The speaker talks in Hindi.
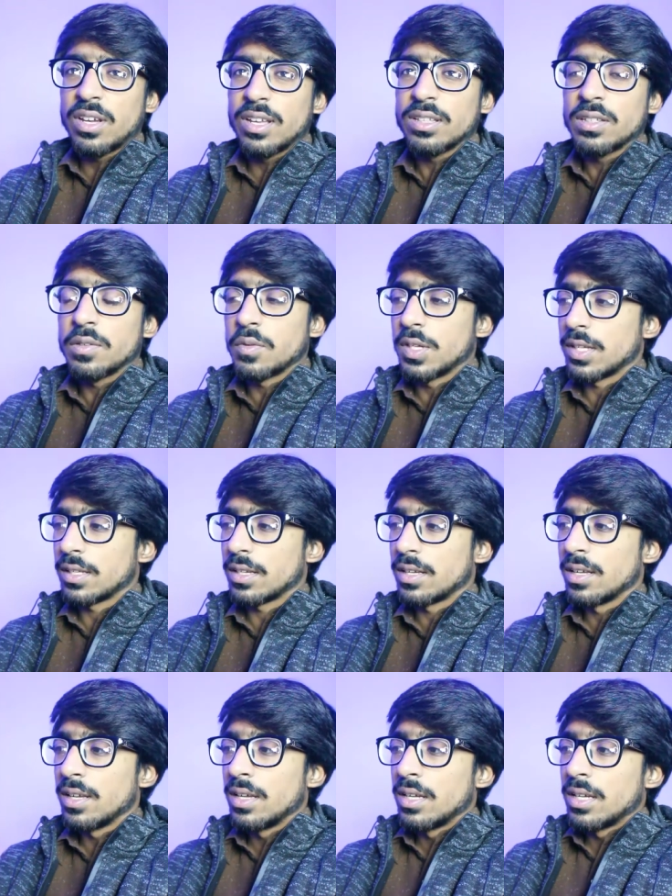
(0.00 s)
साइज़ की वजह से
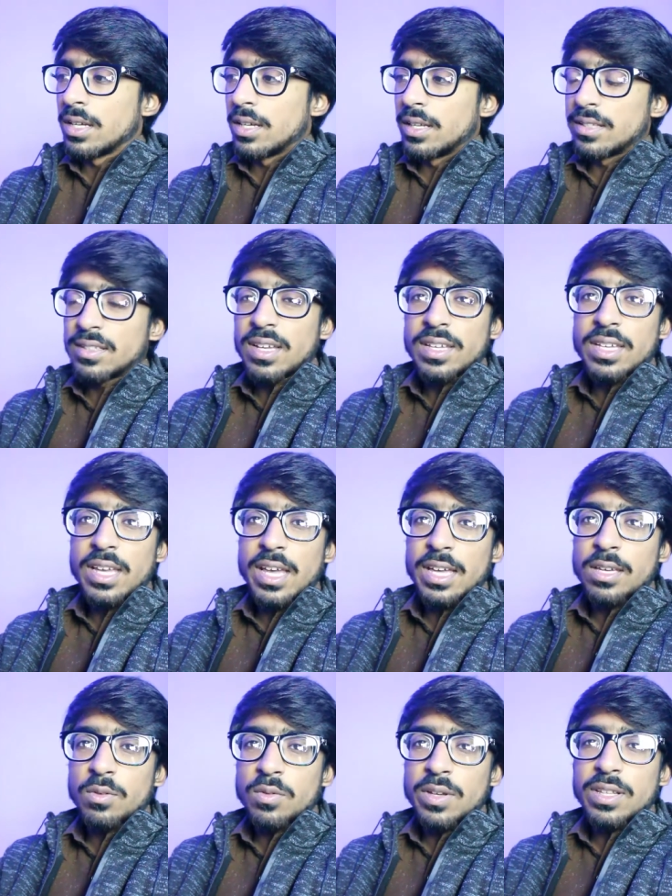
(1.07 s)
इसका ये है
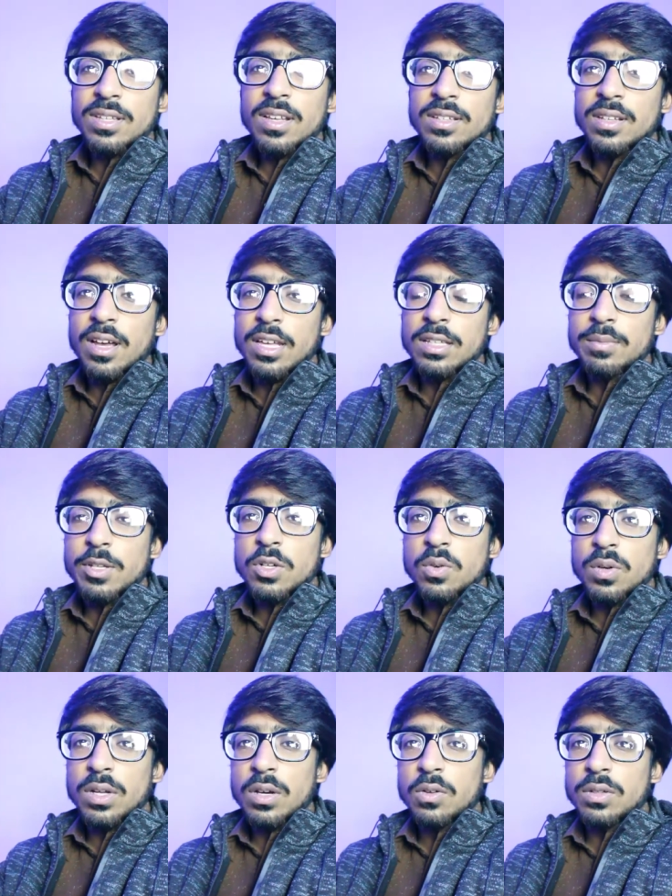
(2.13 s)
क्योंकि इसका साइज़ भी
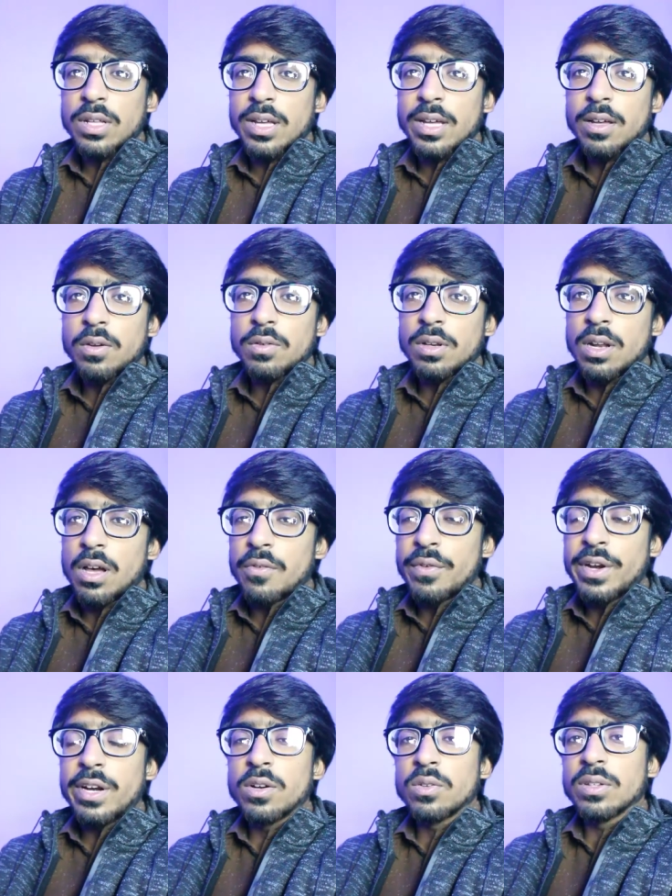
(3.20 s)
छोटा होता है और ना
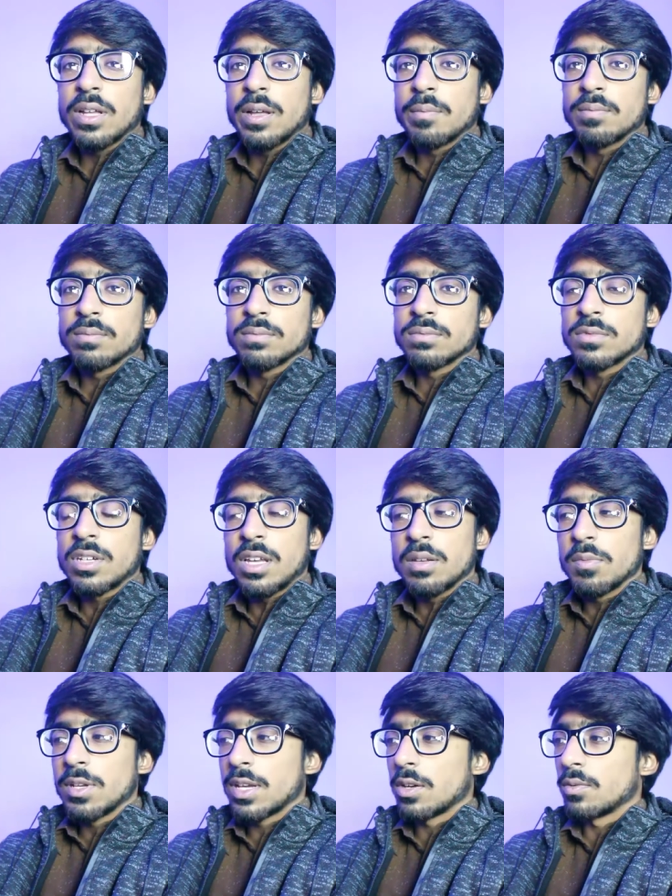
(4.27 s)
वेट होता है
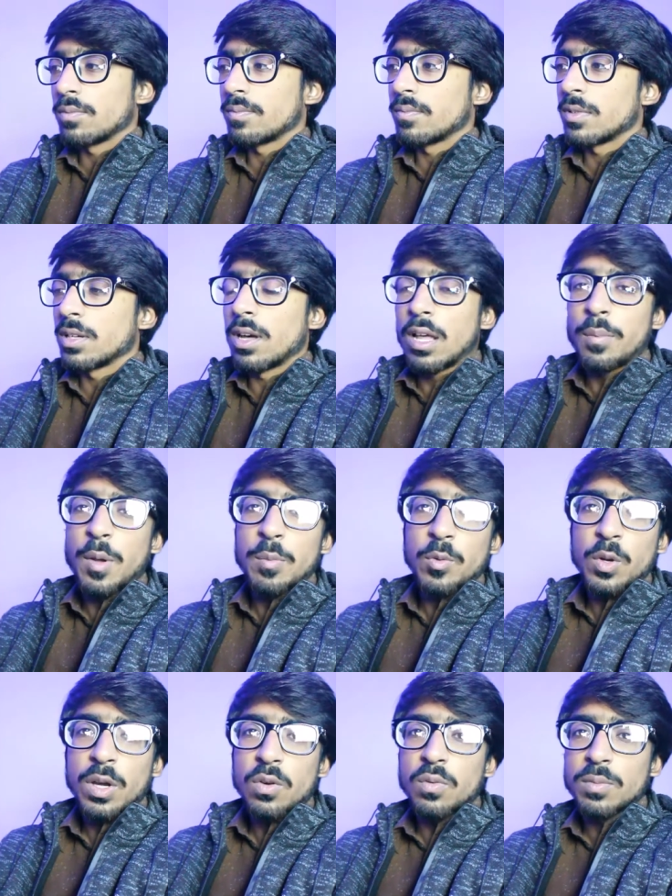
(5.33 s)
कहीं भी ये घर में
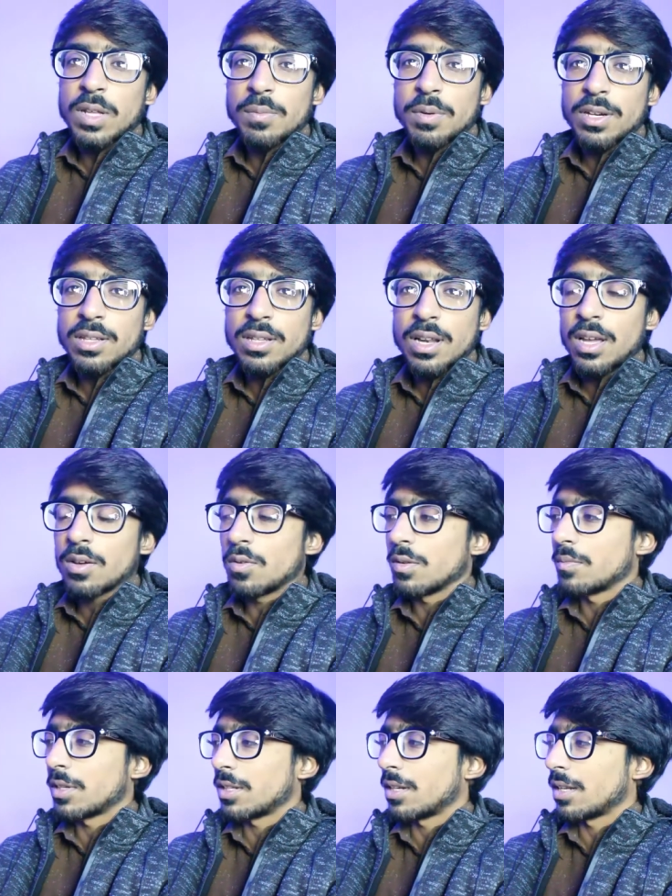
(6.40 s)
पूरा घूमता फिरता रहे
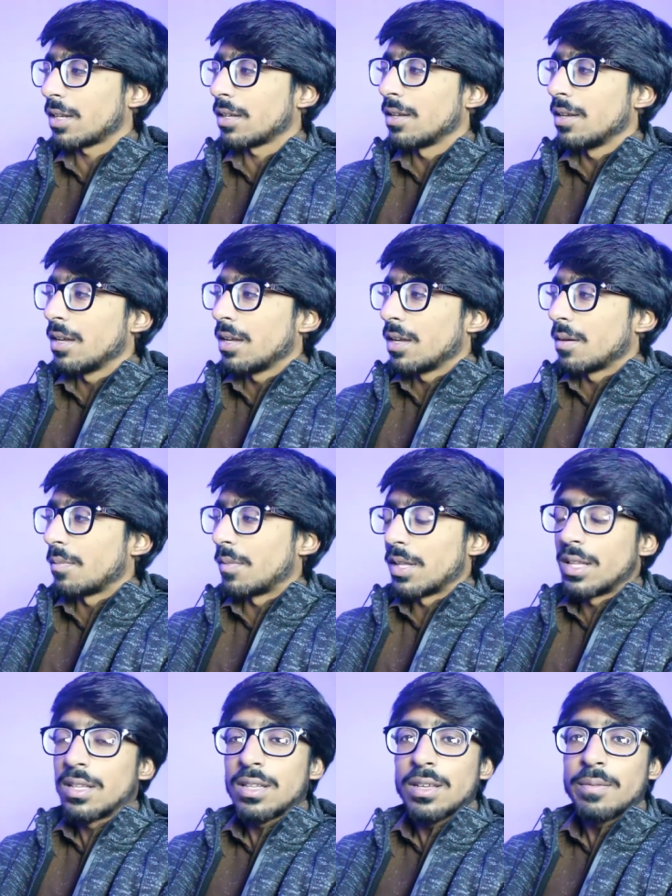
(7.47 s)
कोई मसला नहीं
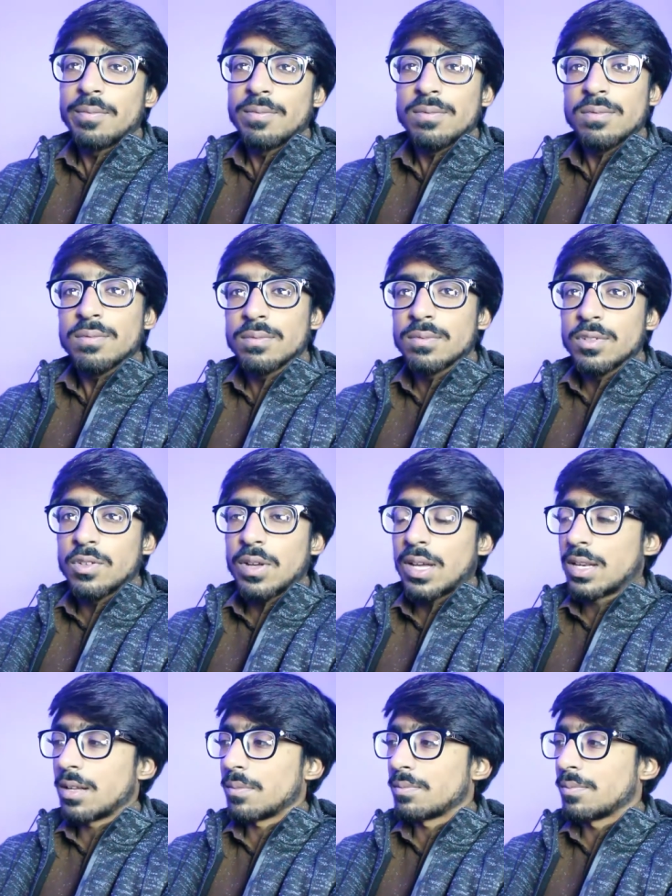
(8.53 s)
मज़े से जो
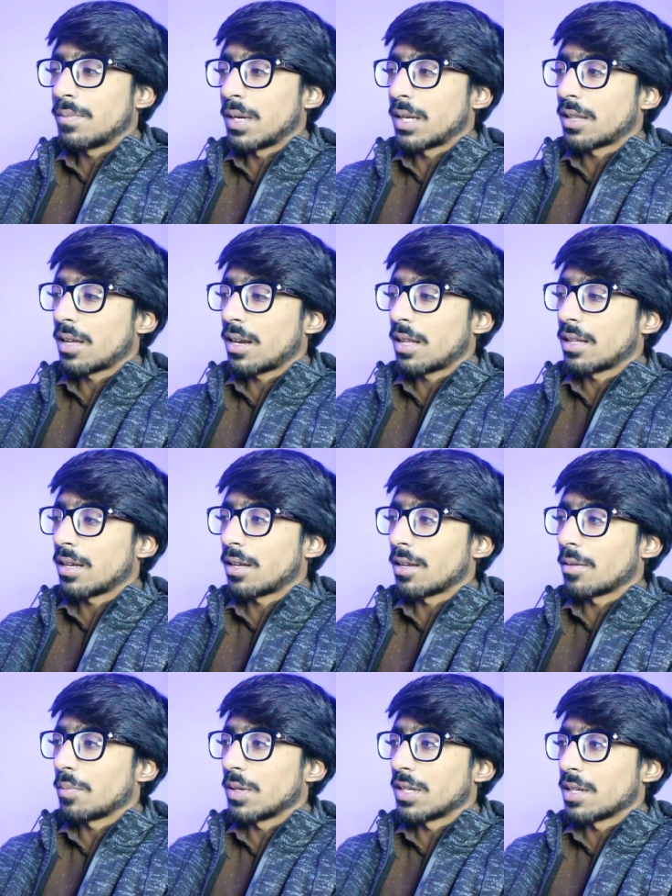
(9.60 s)
है ना फिरता रहता है
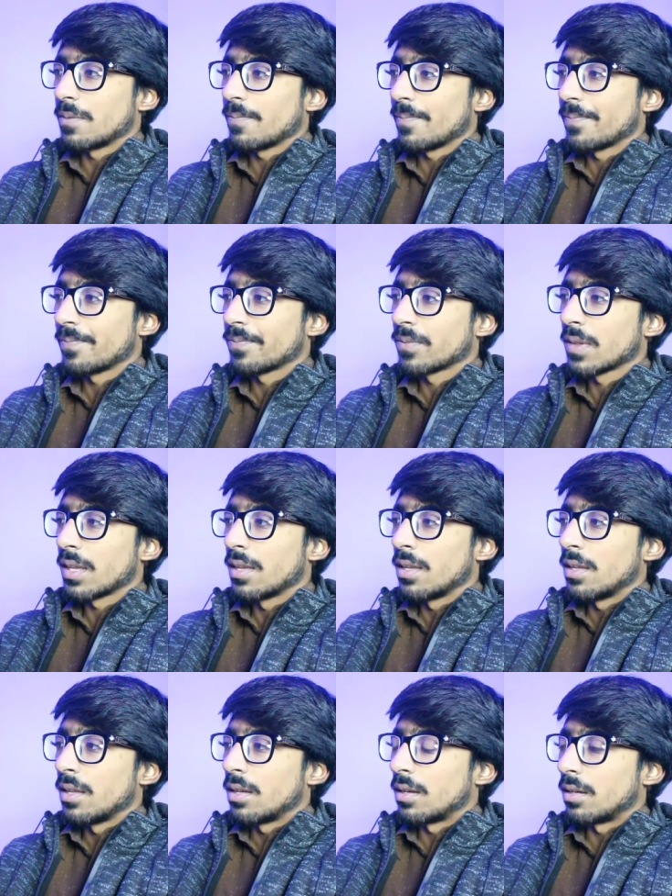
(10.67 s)
आगे पीछे
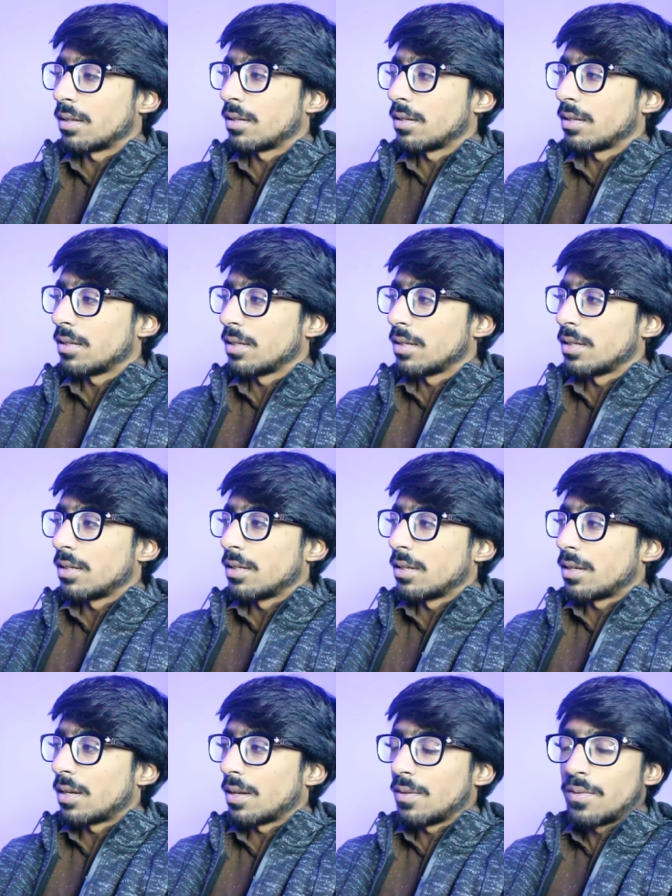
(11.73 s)
हाँ
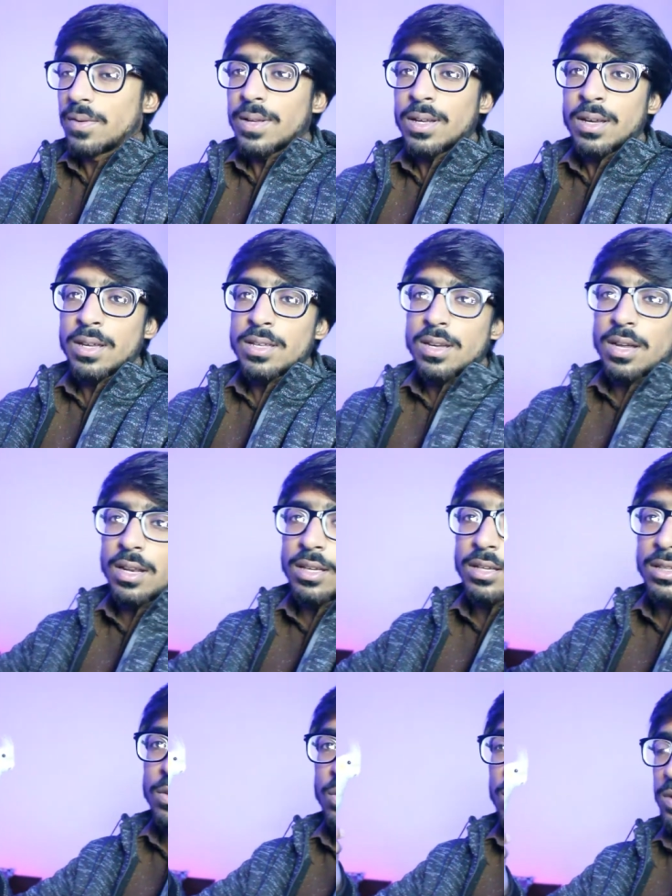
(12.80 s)
अभी फिर कहीं जाने
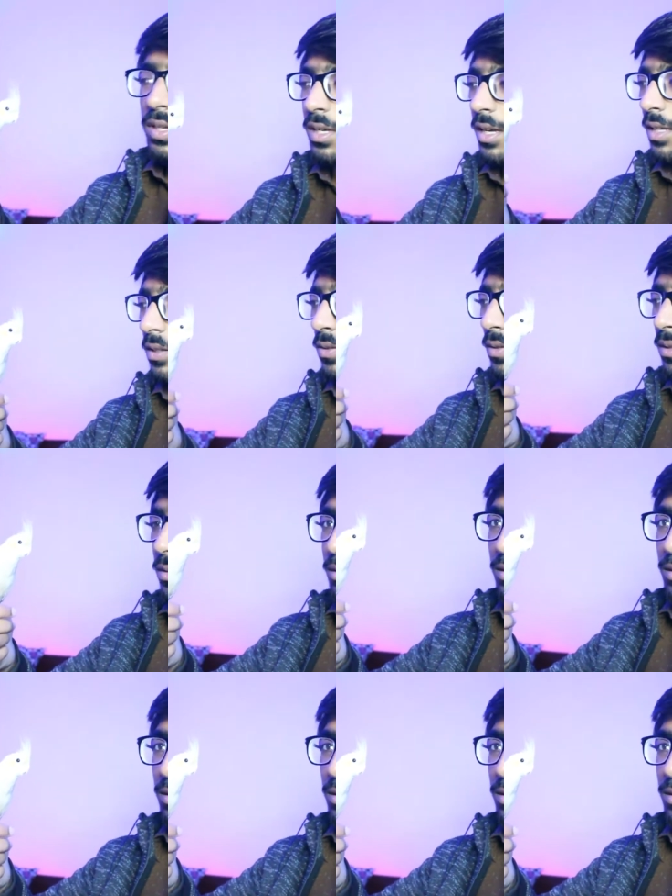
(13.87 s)
की सूझ रही है इसको